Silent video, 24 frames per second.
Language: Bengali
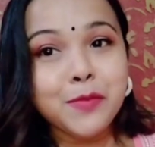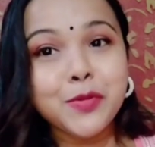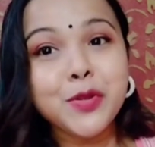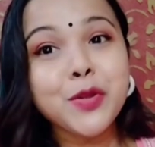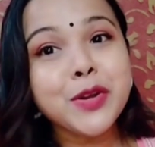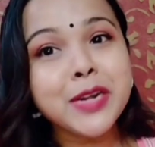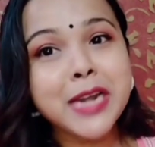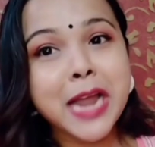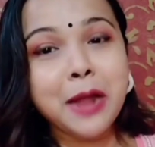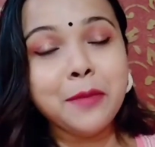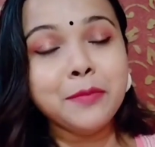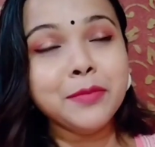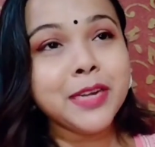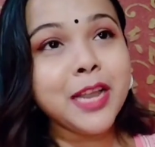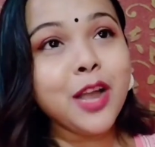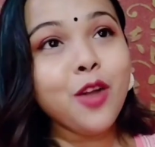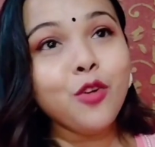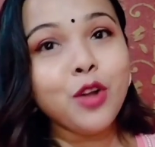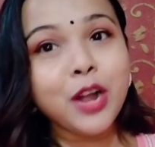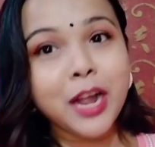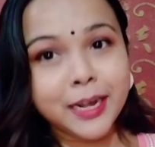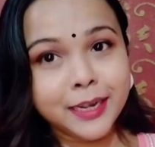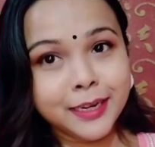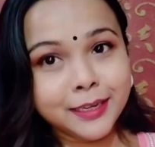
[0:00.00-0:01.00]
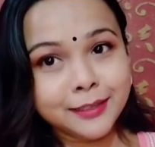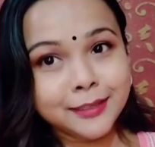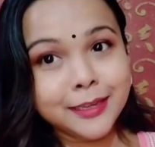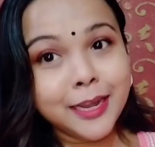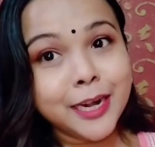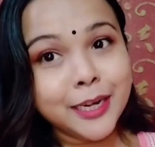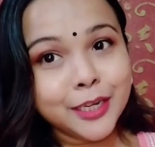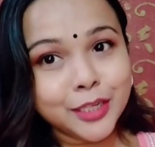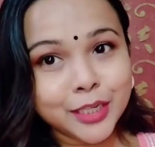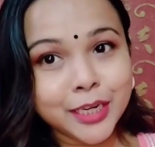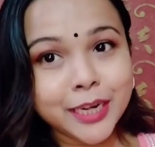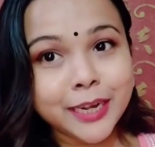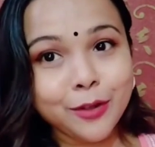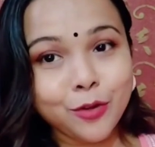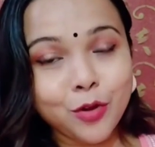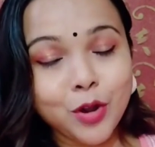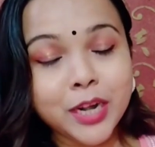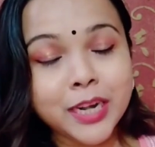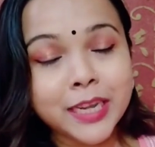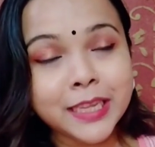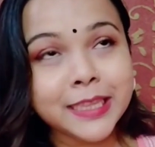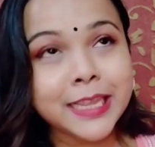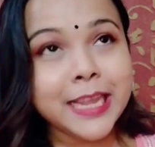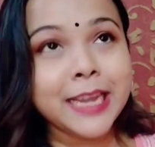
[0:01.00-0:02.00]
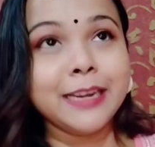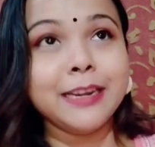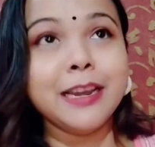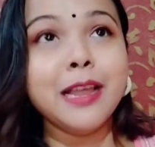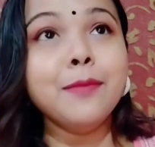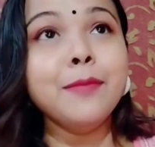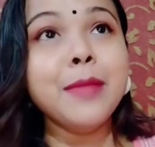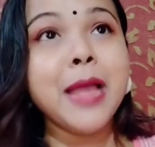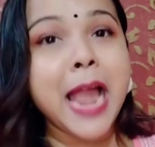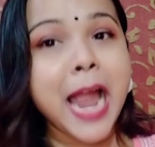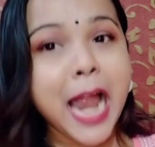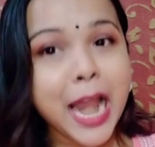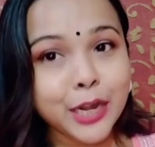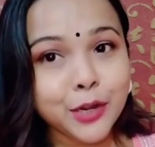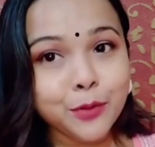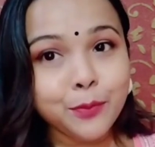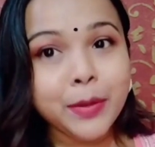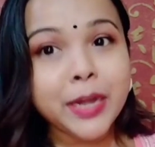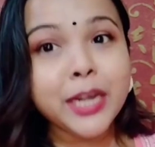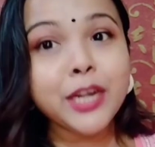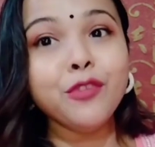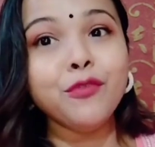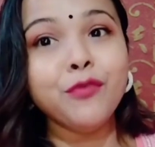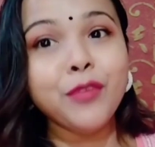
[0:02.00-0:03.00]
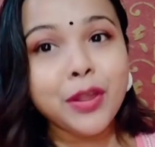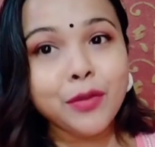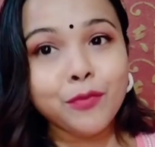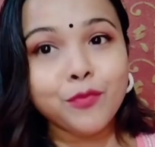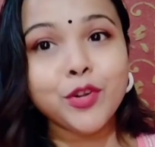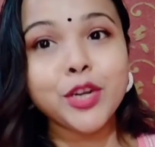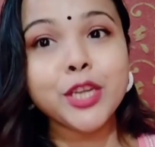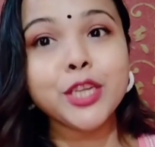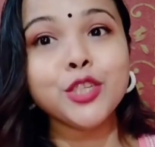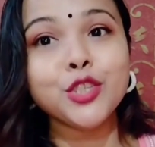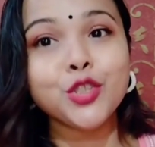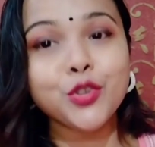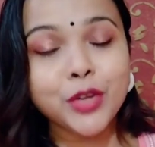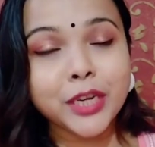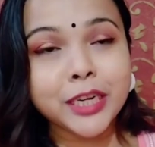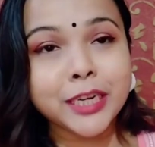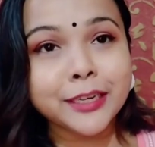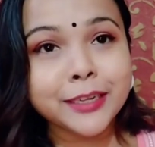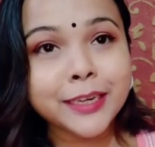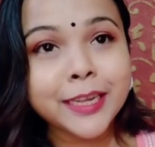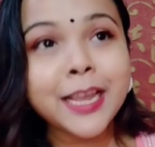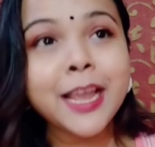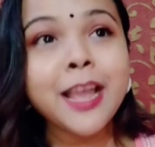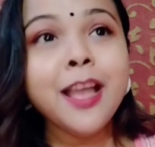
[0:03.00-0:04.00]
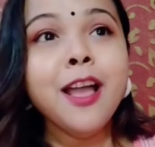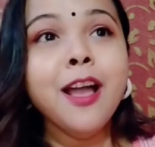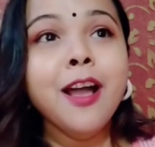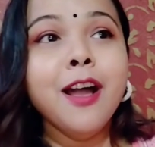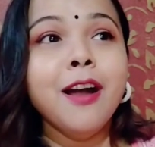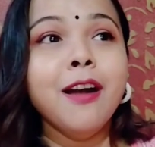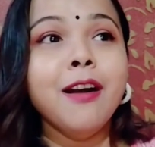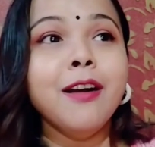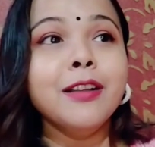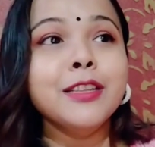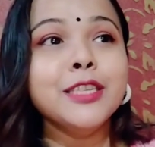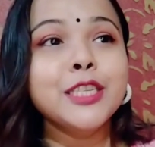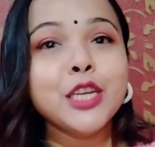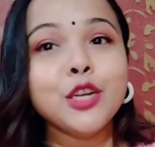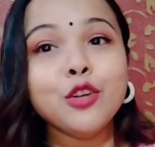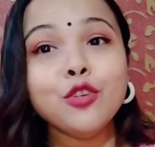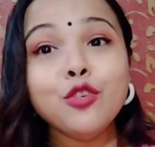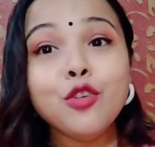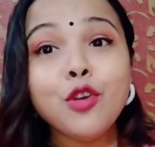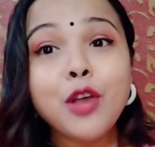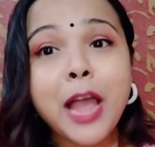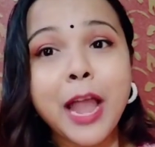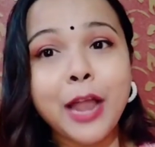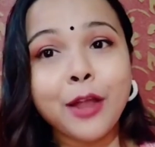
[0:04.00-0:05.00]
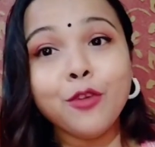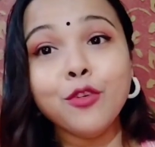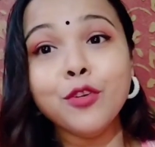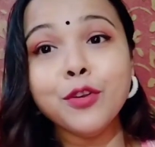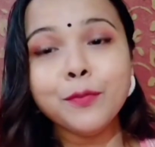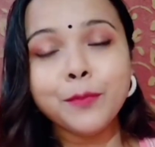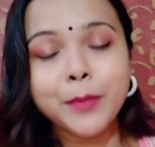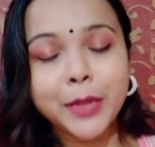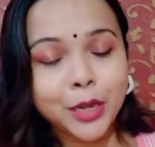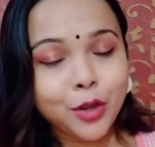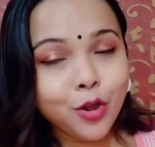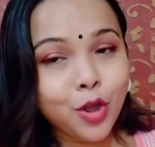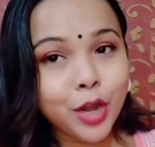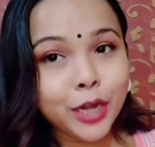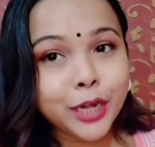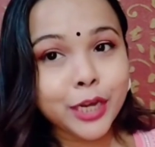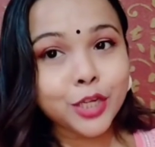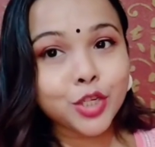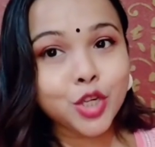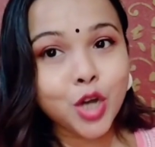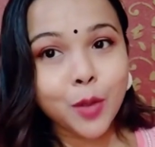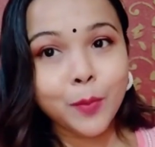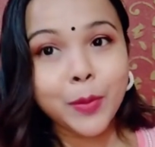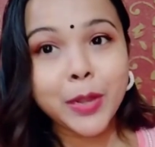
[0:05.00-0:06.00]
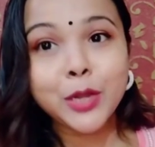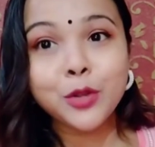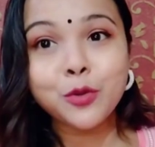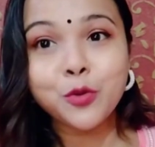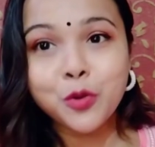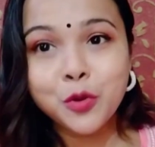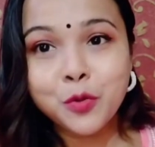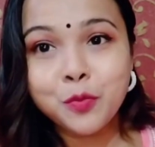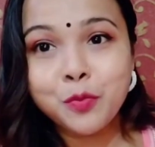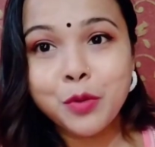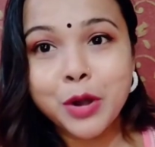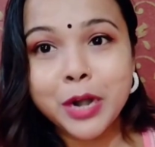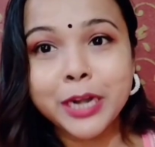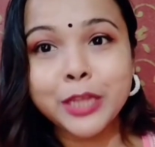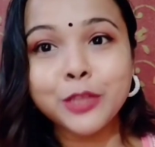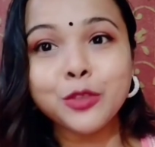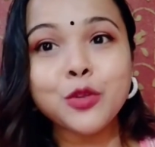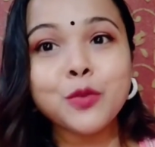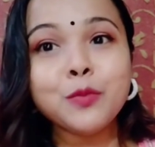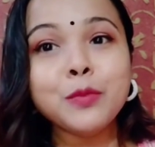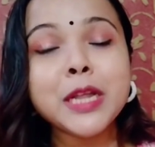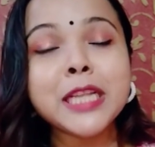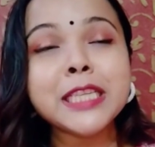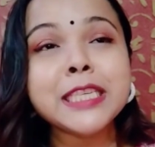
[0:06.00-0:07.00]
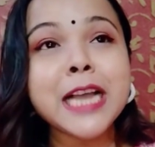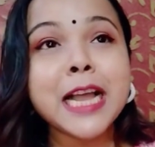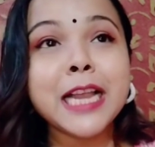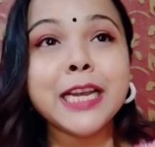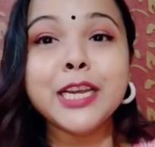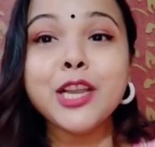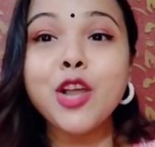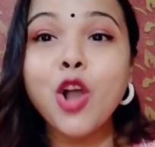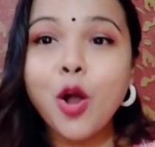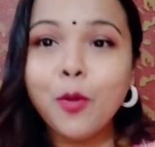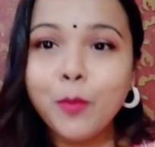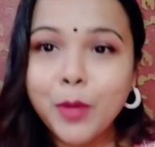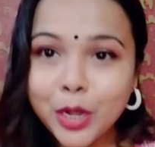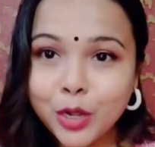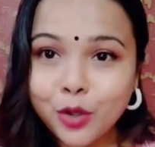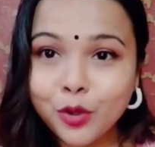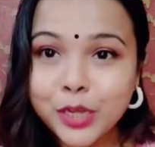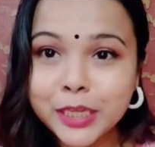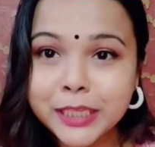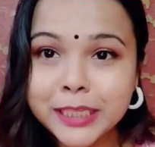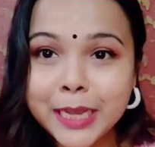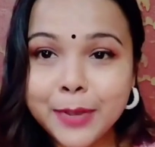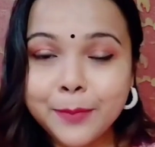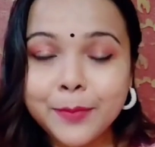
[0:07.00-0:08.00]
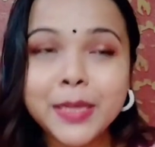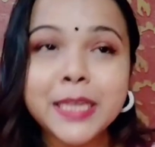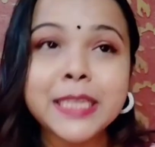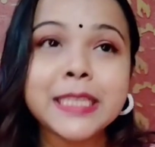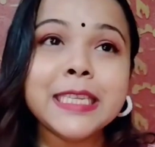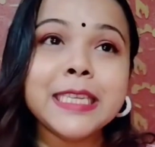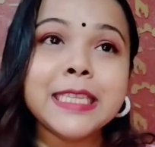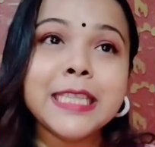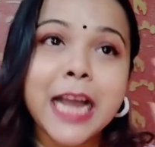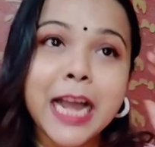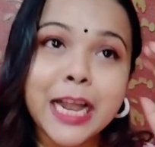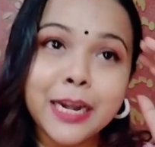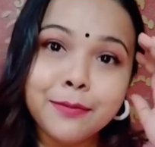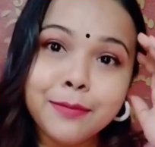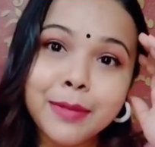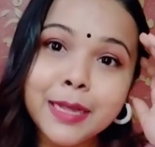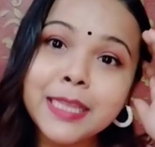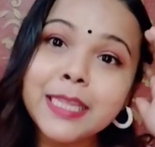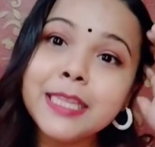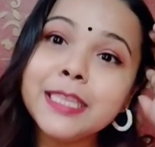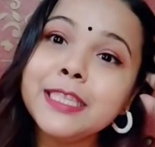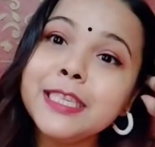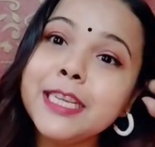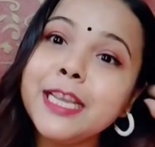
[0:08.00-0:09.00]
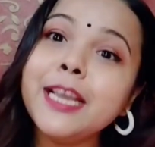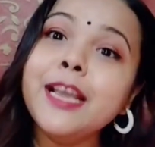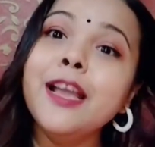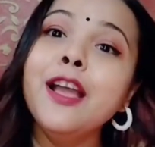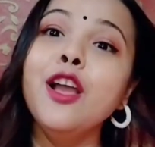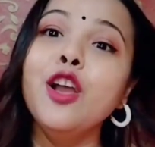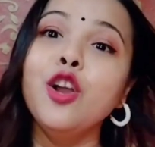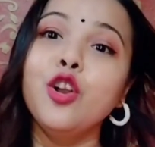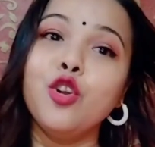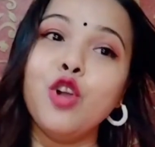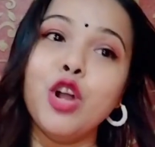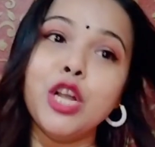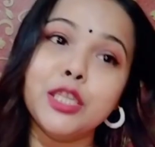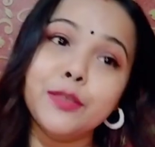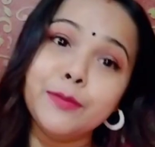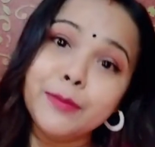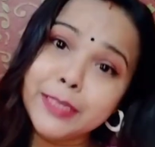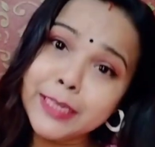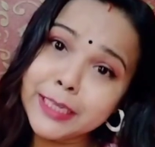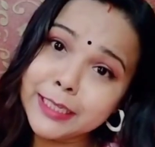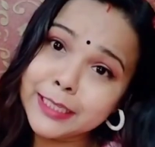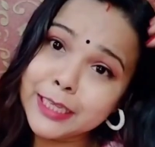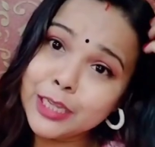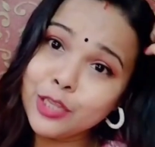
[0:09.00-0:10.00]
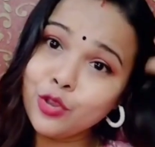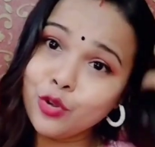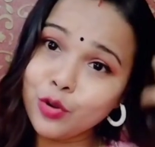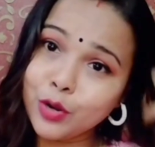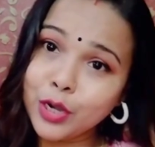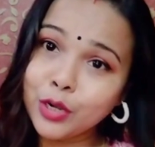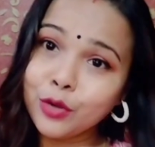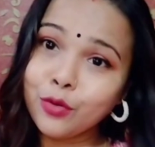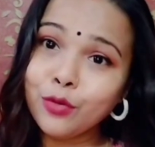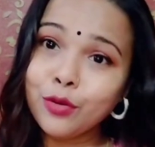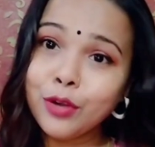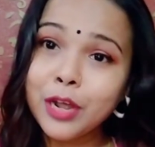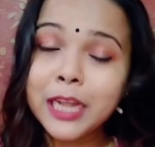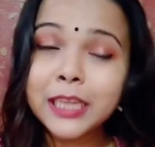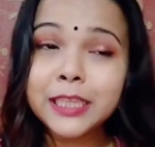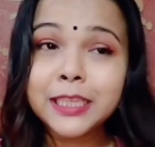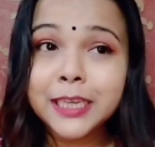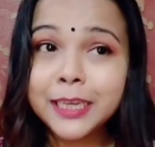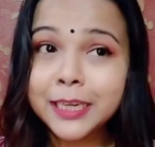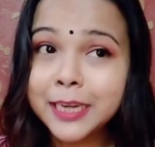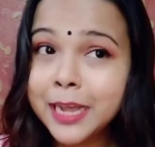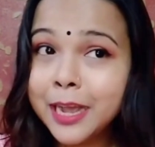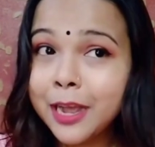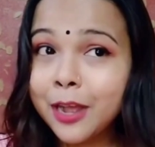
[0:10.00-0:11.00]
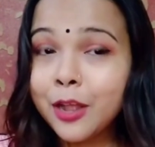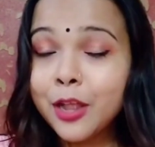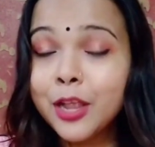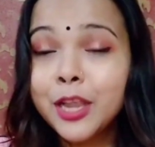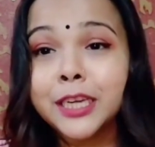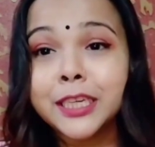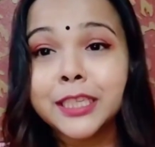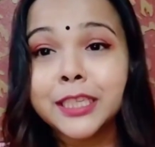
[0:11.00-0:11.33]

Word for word: আমিও নামটা ওখানে সার্চের ওখানে দেখলাম হ্যান্ডমেড ফেব্রিক জুয়েলারি যেগুলো এখন বেঙ্গলে সবাই খুব পরে তোমরা জানলে অবাক হয়ে যাবে যে ধানবাদের যে কসমেটিক্সের দোকানগুলো আছে না